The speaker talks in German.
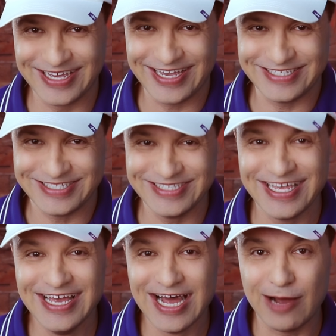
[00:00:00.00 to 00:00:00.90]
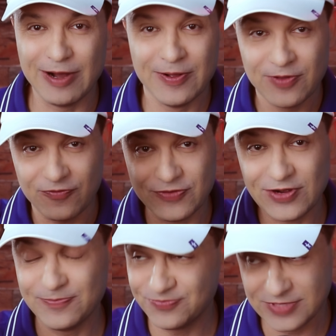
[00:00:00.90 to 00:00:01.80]
gerechnet. Aber auf jeden
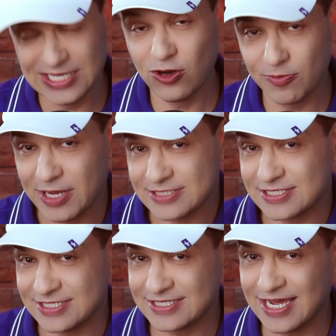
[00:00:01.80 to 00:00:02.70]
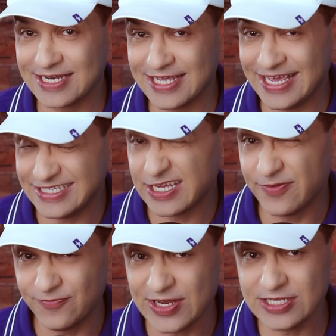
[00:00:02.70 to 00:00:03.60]
Fall, Elon Musk ist ein echter
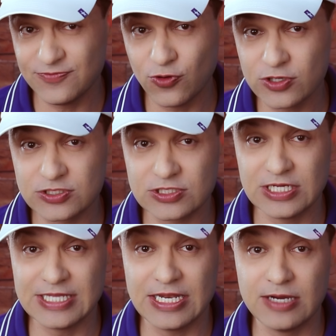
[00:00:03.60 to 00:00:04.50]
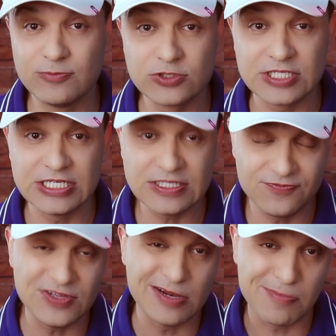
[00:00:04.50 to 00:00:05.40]
Pfennigfuchs, äh, denn er musste nicht
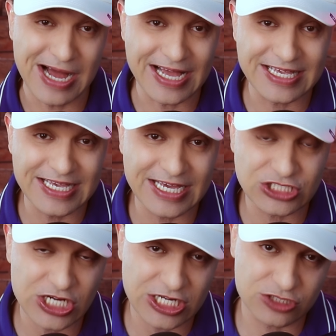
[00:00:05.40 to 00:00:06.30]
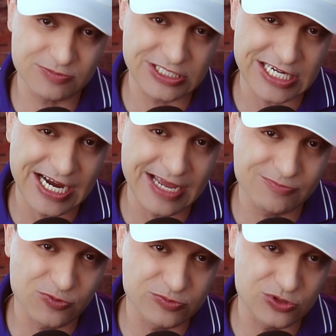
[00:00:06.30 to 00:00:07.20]
viel Markenrecherche
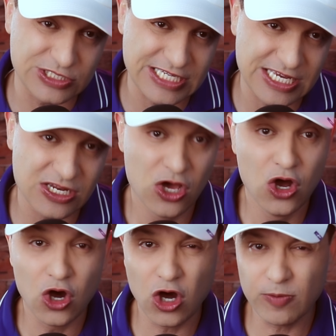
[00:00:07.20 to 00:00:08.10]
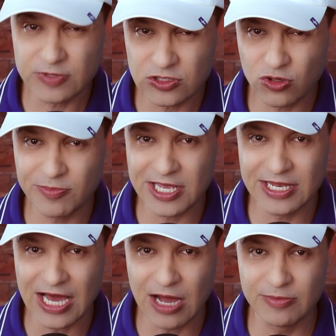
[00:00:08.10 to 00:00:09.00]
betreiben, um zu sehen, ob der
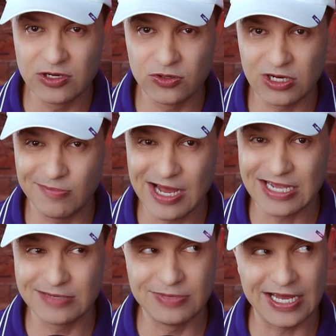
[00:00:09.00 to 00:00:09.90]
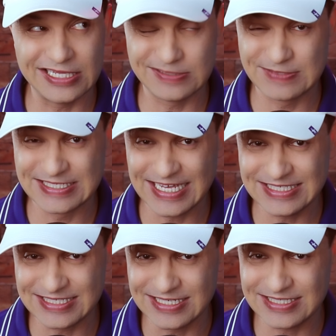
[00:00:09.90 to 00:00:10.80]
Domainname oder Marke bereits
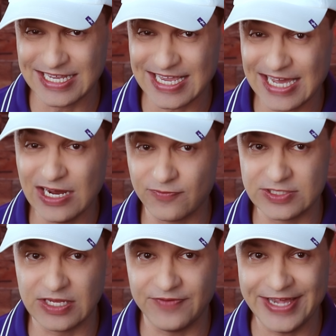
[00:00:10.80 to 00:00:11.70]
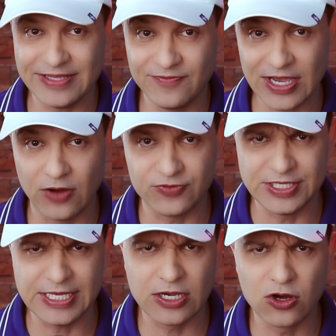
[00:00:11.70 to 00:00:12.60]
besetzt ist, denn keiner auf dieser Welt wäre auf die
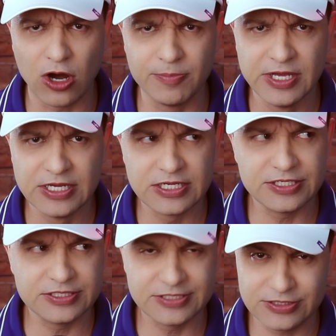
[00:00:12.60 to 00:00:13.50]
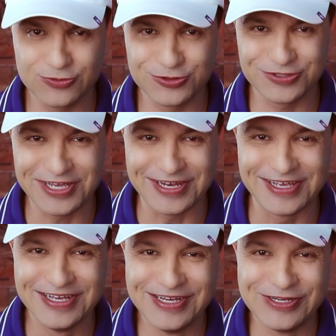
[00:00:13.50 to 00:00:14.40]
Idee gekommen, sich so zu nennen.
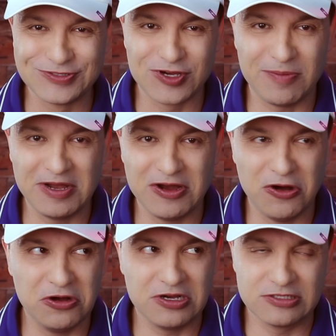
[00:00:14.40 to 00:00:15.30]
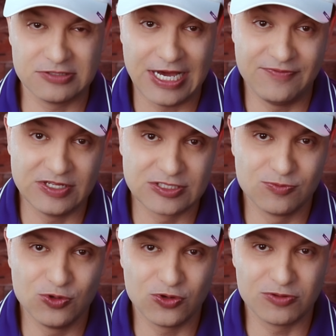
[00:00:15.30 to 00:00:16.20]
So kann man auch also
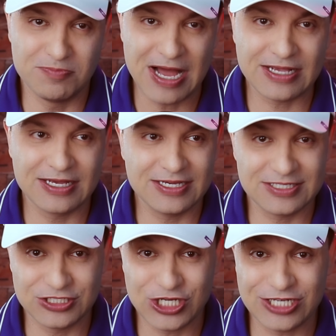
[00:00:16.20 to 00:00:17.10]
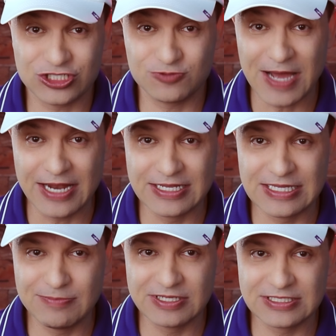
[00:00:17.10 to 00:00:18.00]
Anwaltsgebühren und markenrecht sparen,
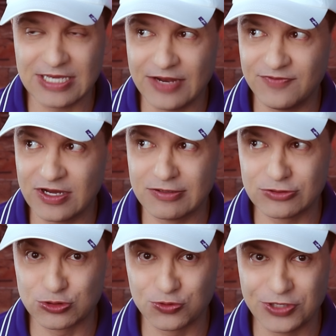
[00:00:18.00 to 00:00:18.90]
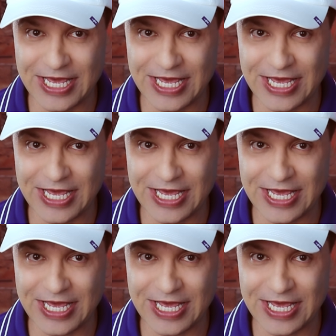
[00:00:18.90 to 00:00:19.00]
indem man sich einfach äh, so